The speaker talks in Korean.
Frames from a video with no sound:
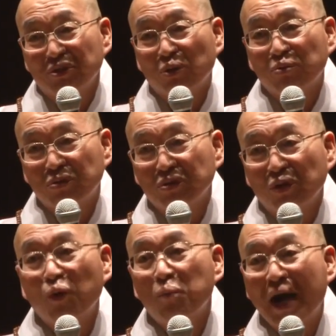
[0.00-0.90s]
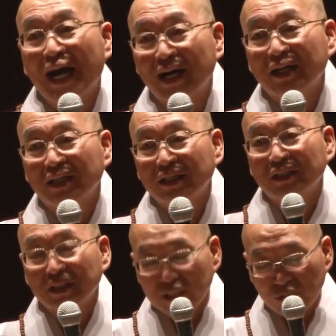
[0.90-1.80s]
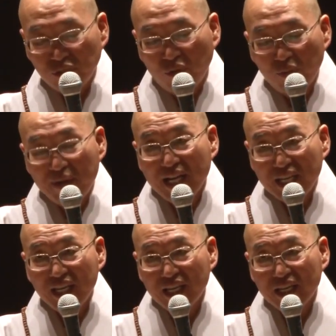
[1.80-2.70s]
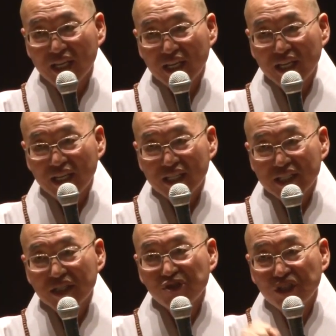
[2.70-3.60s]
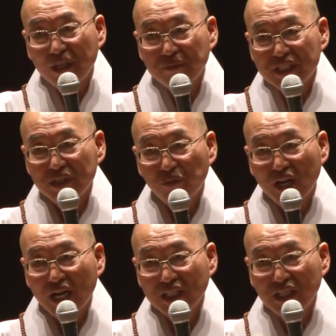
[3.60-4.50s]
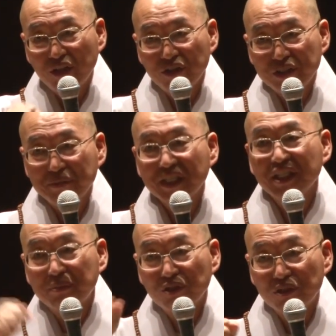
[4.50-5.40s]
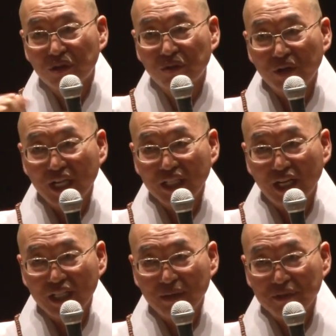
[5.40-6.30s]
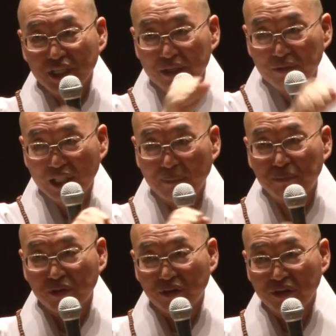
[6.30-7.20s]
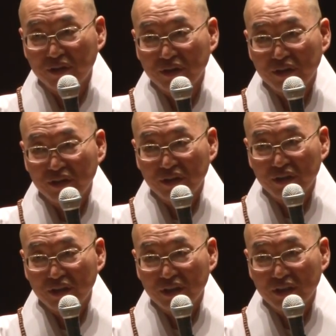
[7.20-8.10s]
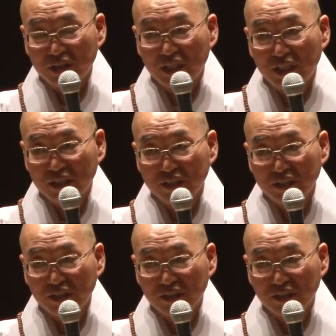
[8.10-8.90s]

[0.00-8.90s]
욕구, 욕망. 그 욕망이 성취되면 지 원하는 대로 이루어지면 기분이 좋고, 원하는 대로 안 되면 기분이 나쁘고, 이렇게 되는 거예요.